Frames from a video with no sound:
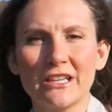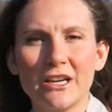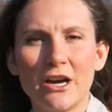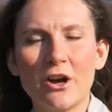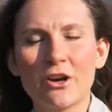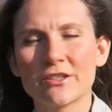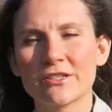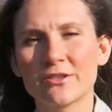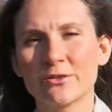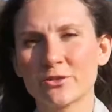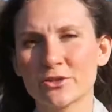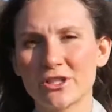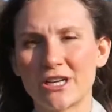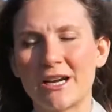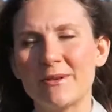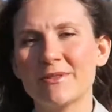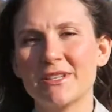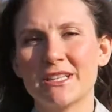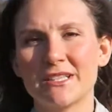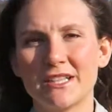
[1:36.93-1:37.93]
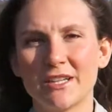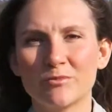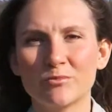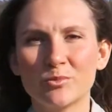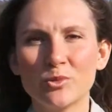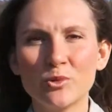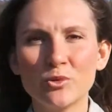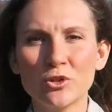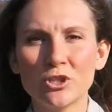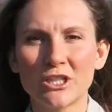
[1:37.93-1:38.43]
auch so schreibt er sein
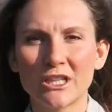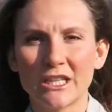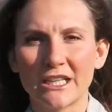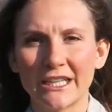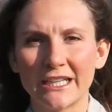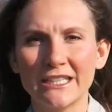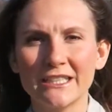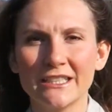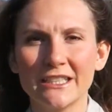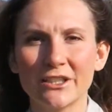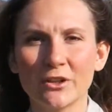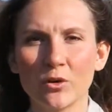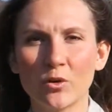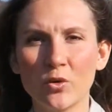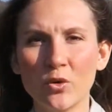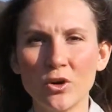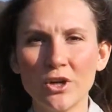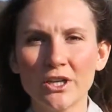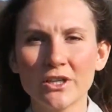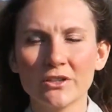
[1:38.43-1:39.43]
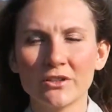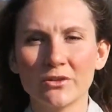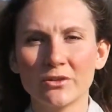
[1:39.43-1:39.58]
Buch richtig ruhig